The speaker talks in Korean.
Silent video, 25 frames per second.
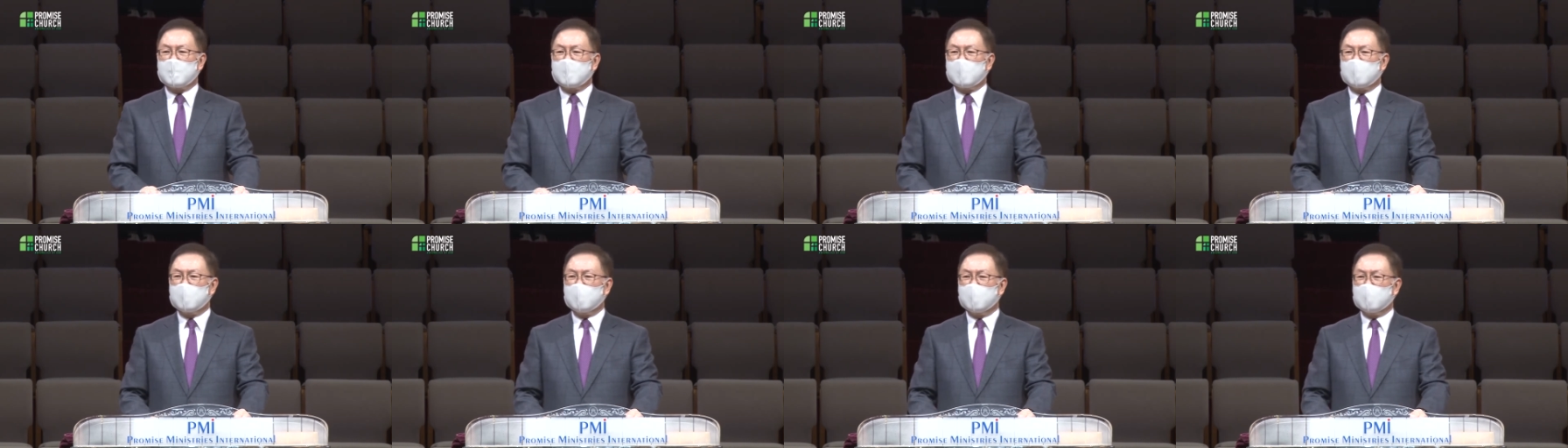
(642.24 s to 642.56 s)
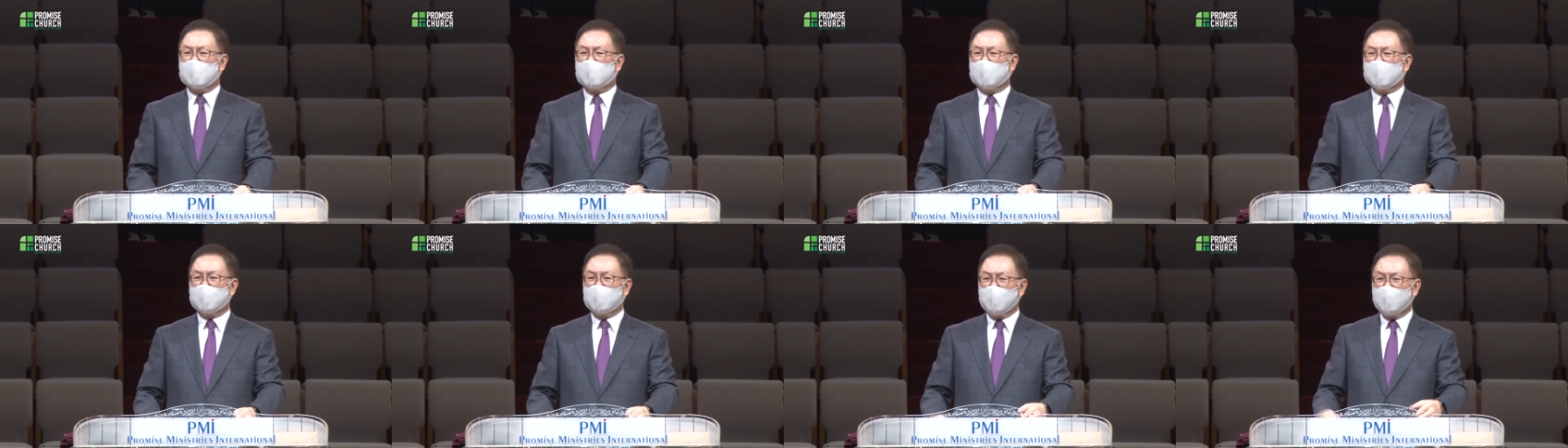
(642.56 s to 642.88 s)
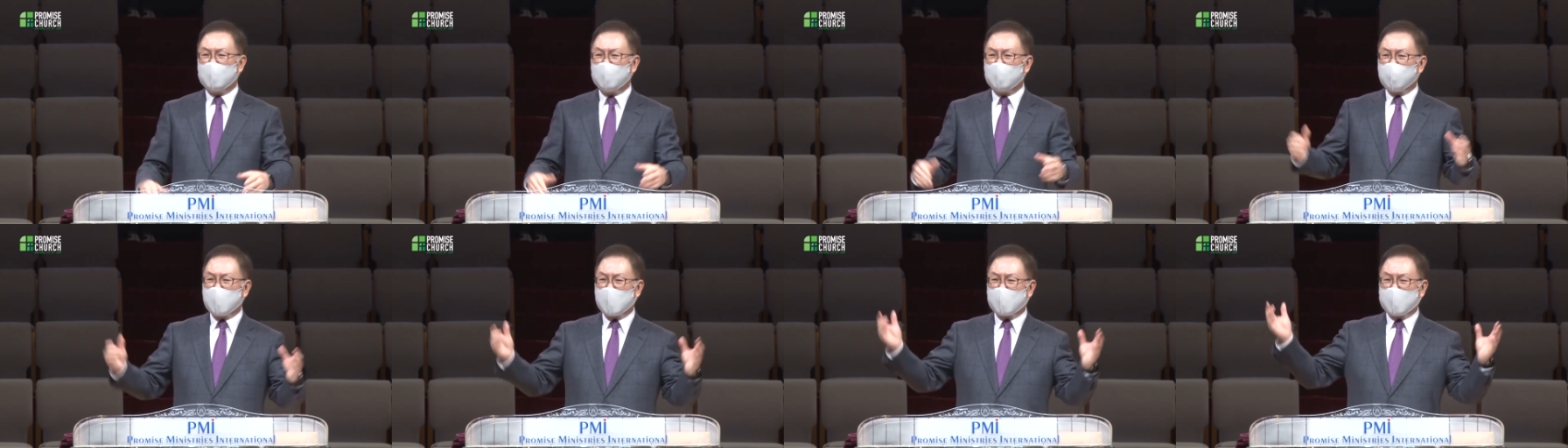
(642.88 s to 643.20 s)

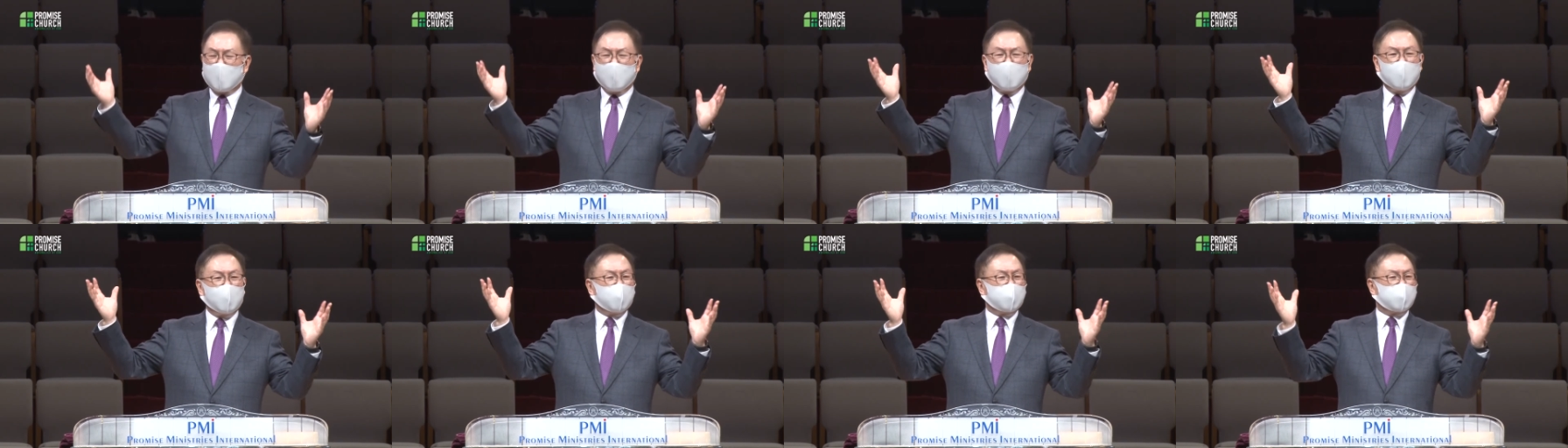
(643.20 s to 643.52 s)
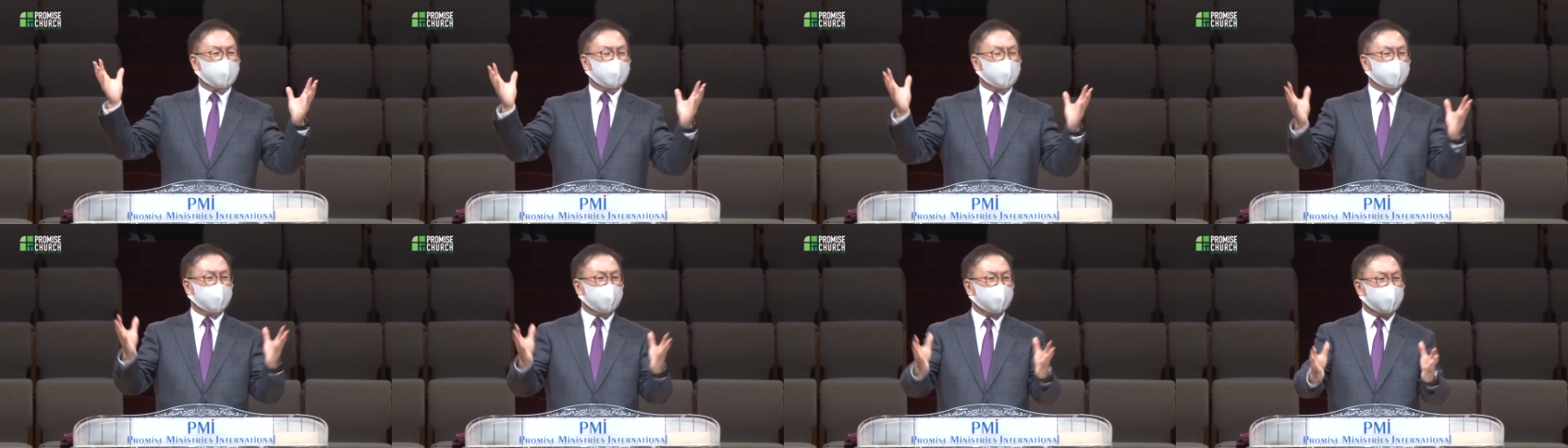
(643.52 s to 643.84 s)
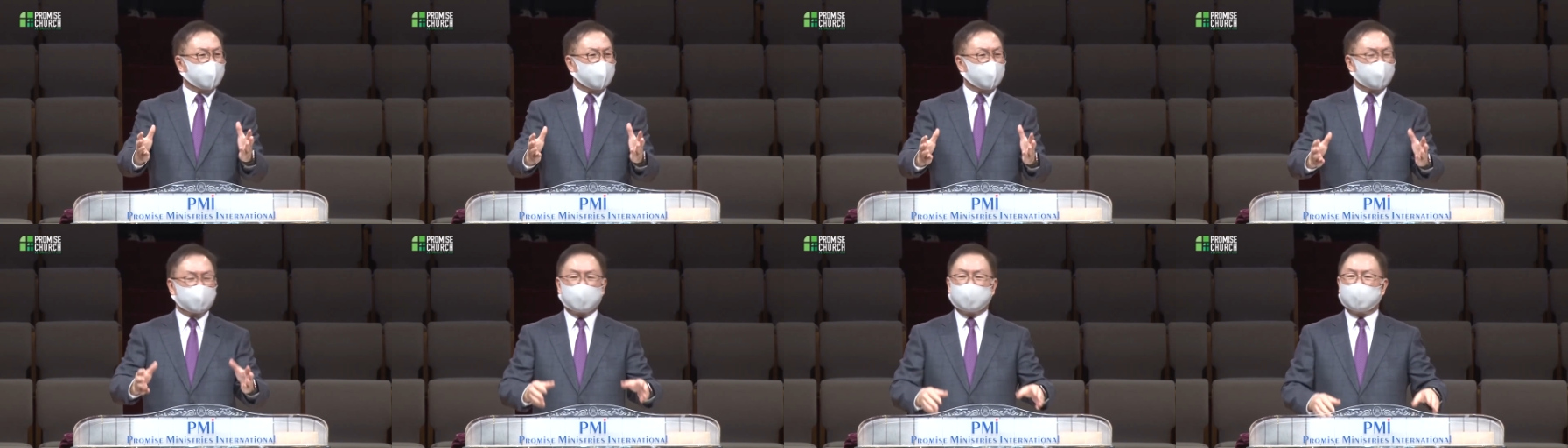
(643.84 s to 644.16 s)
얼마나
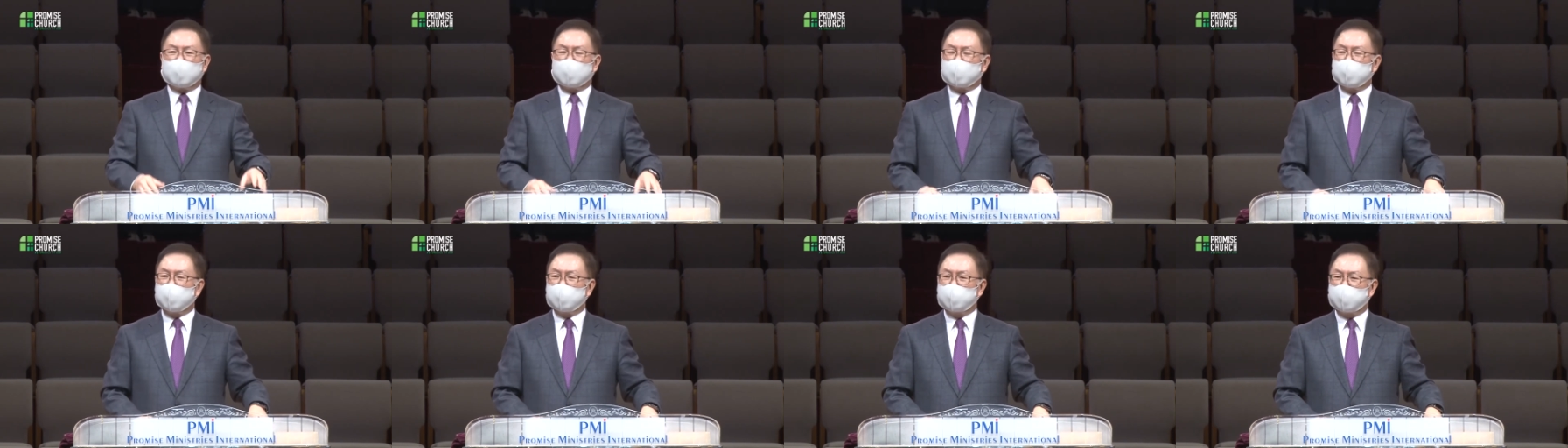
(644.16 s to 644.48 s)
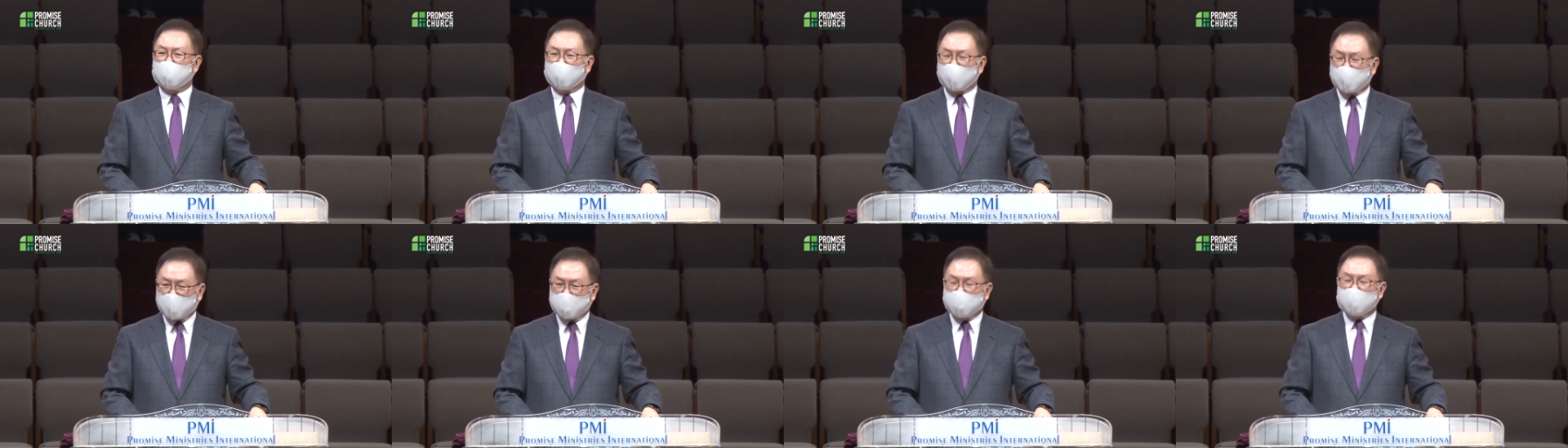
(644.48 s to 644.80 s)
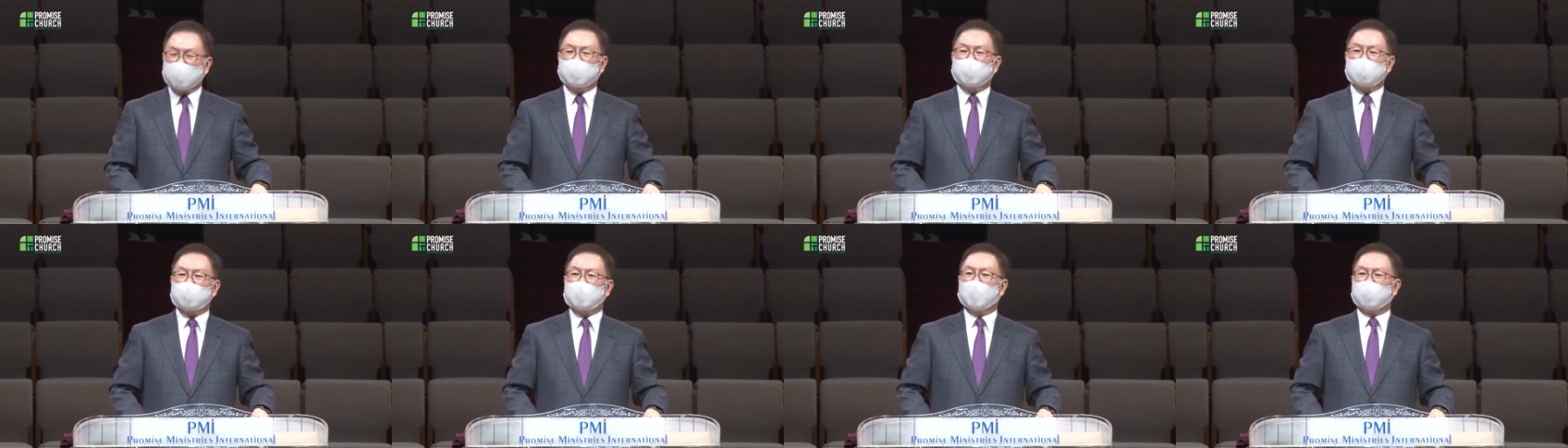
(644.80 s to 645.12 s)

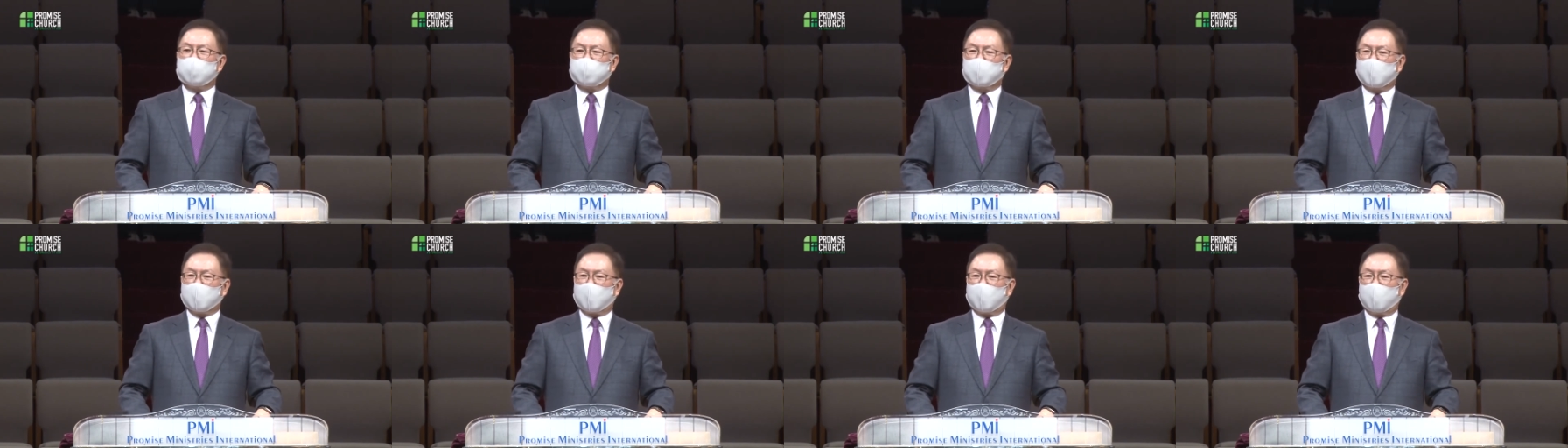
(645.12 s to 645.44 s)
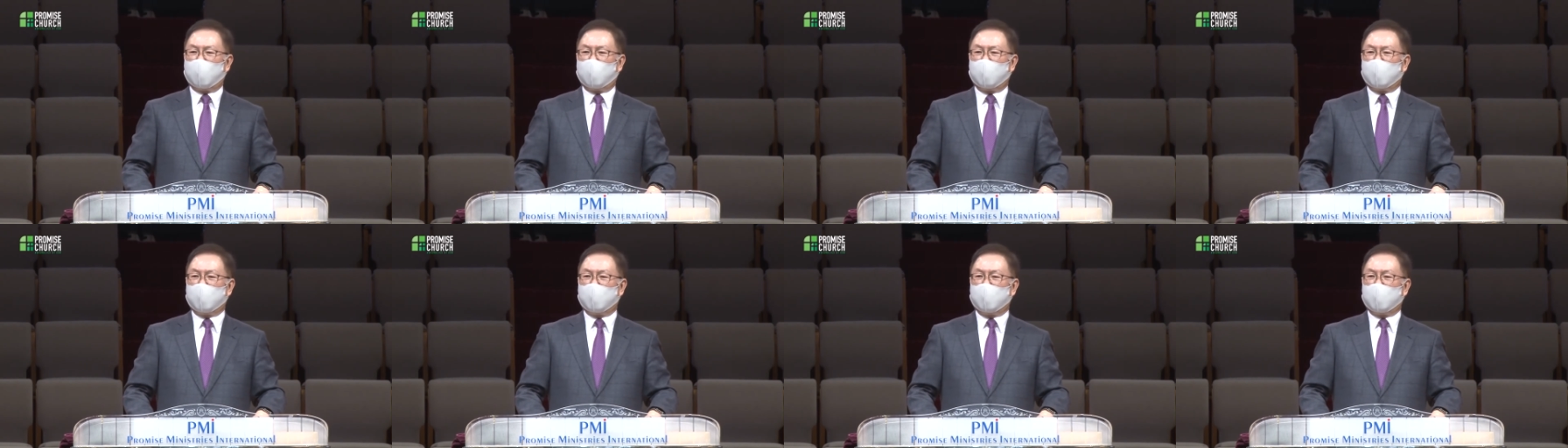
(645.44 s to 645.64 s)
볕이 뜨겁고